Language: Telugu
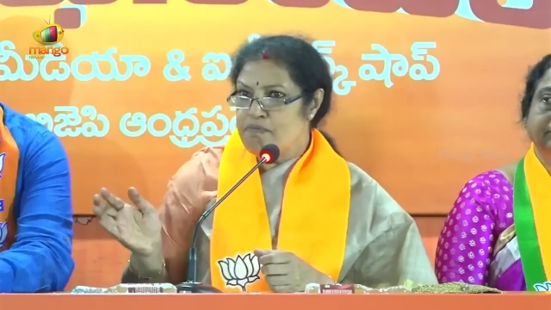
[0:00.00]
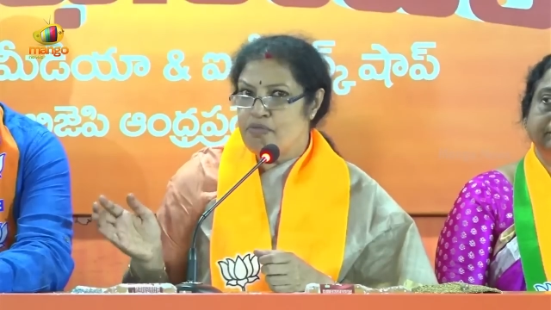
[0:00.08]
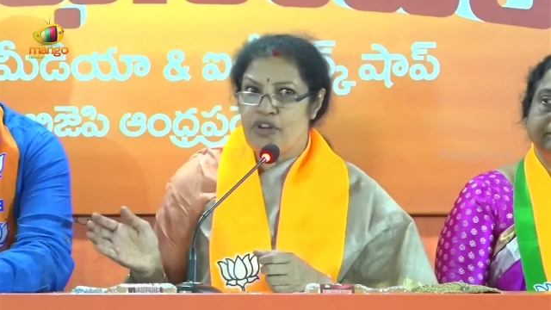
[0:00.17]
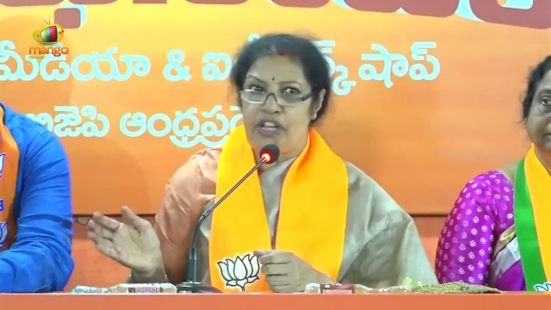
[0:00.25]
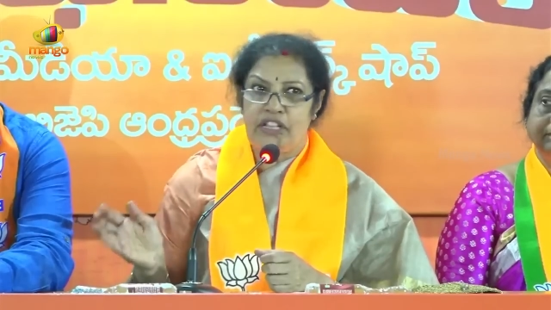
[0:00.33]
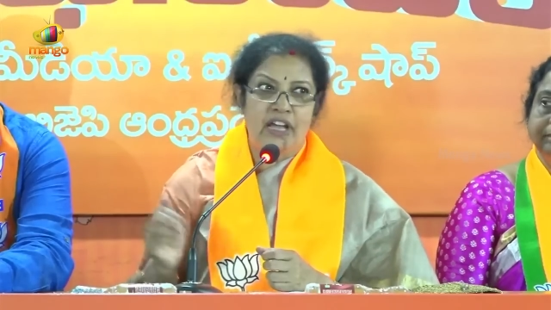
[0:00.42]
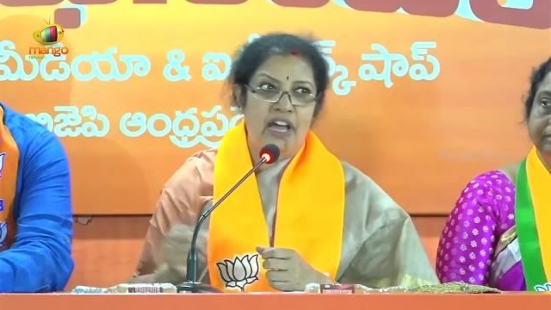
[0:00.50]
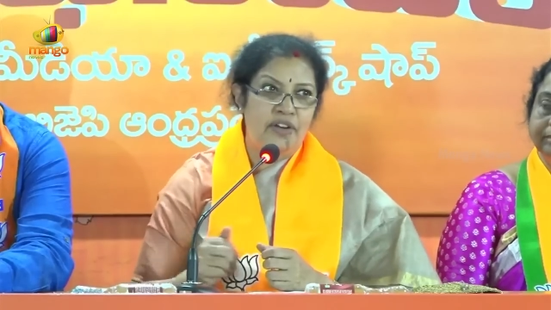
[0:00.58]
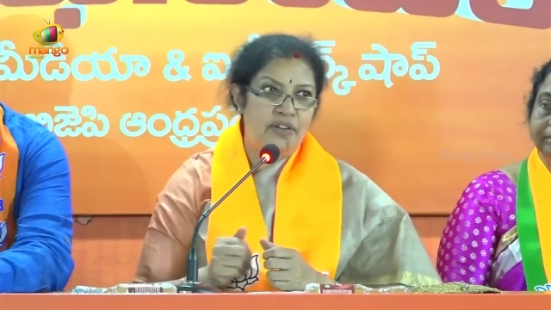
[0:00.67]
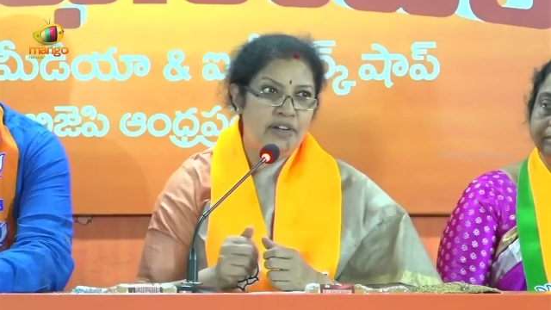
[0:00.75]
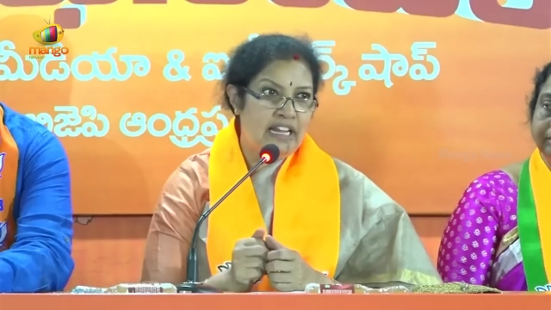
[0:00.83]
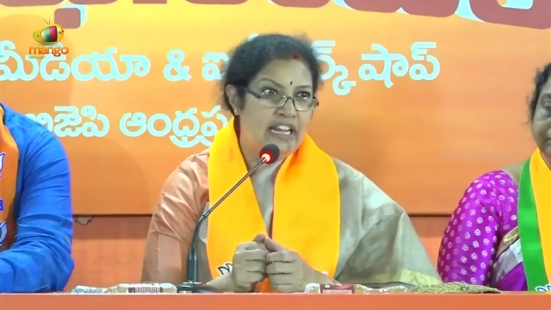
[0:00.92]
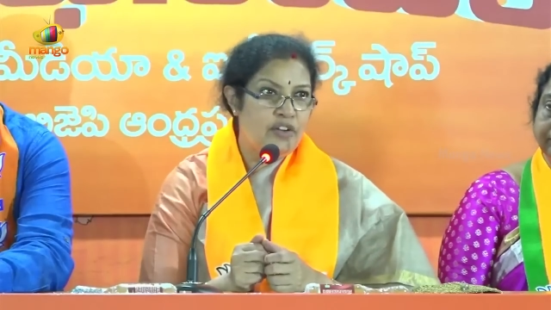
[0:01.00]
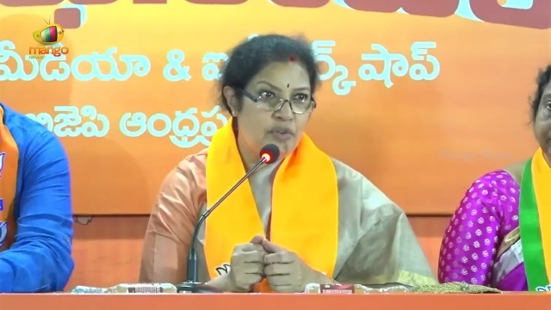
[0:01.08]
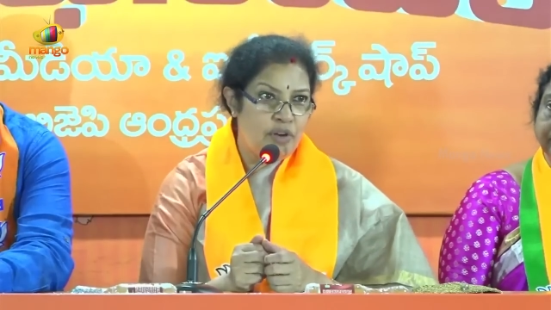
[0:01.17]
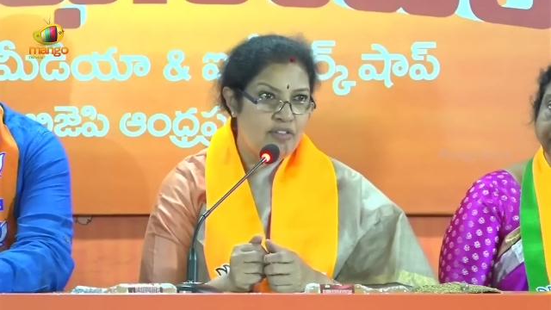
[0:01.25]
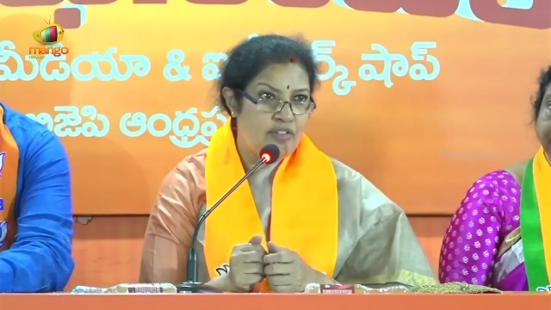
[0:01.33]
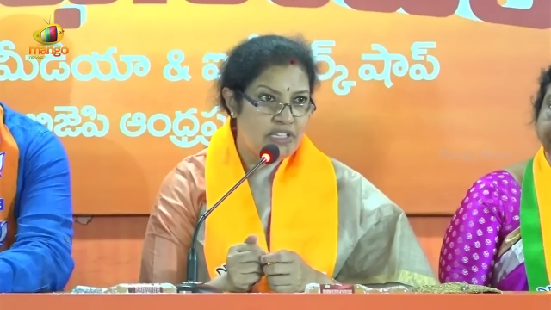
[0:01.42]
పునీత్ గారు ఢిల్లీ
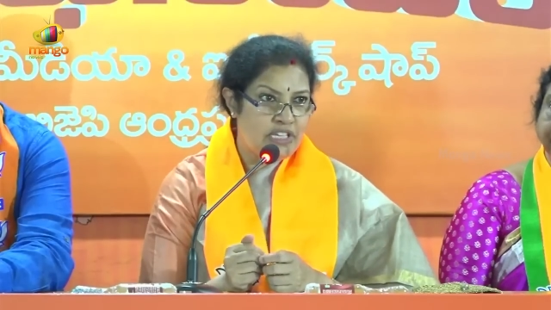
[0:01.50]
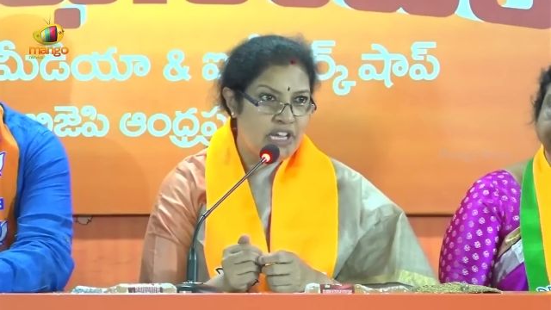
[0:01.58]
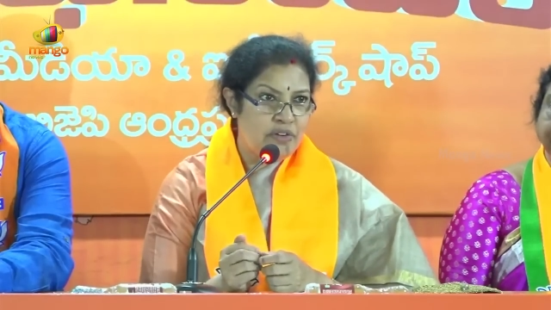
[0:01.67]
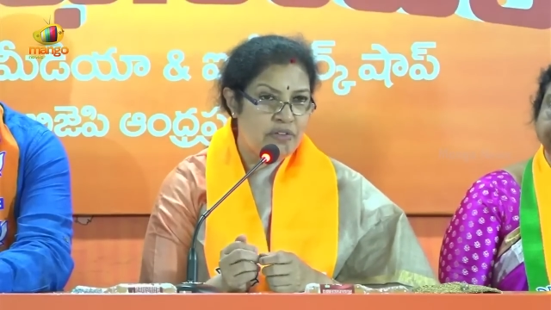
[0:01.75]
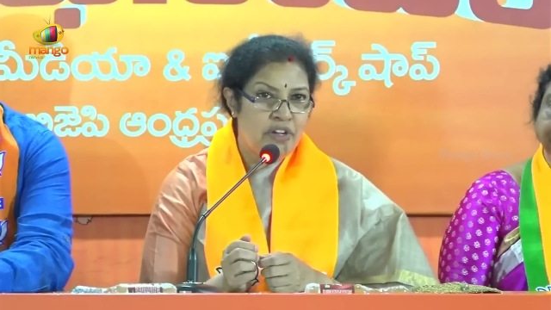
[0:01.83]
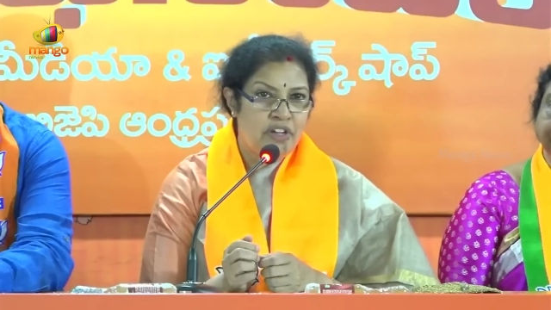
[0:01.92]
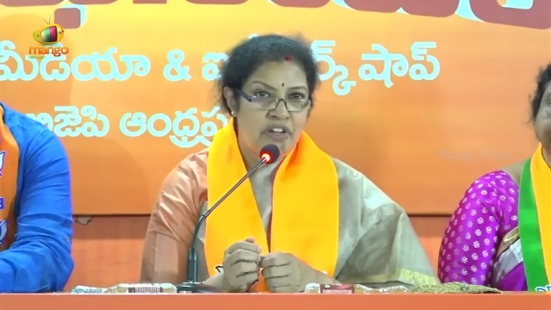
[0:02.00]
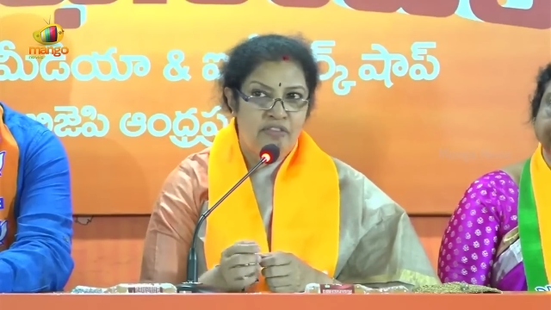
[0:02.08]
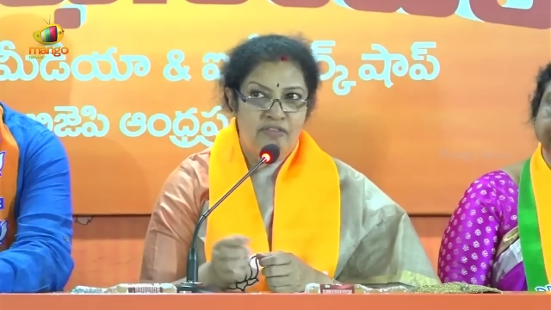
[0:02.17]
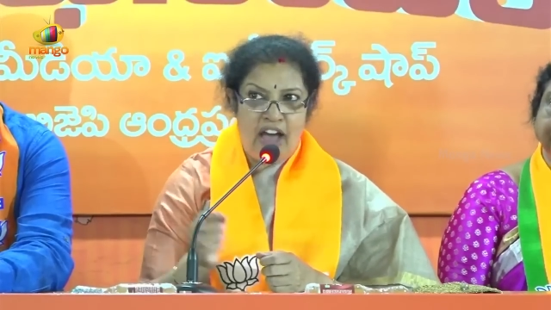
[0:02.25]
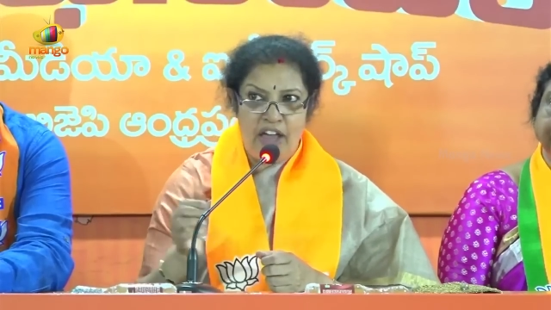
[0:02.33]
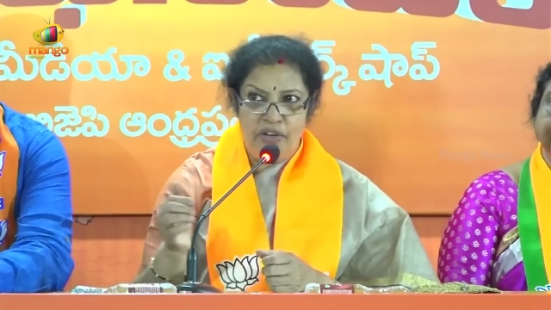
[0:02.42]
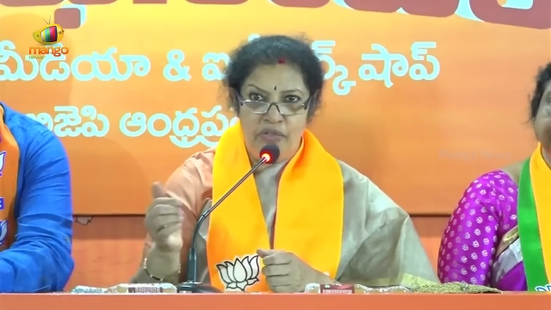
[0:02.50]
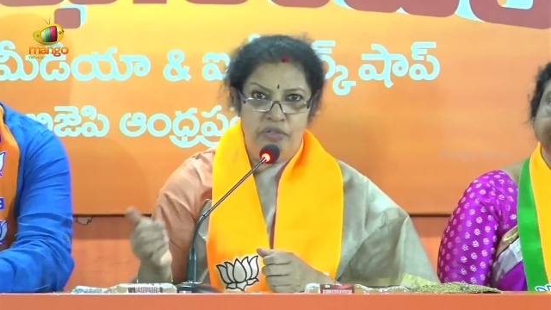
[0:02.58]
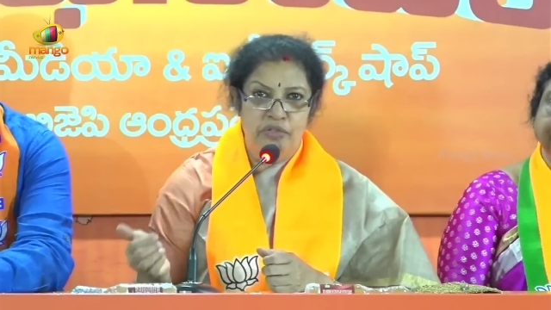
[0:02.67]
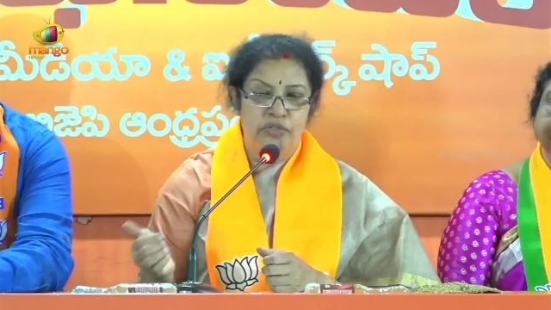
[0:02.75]
నుండి వచ్చారు వారు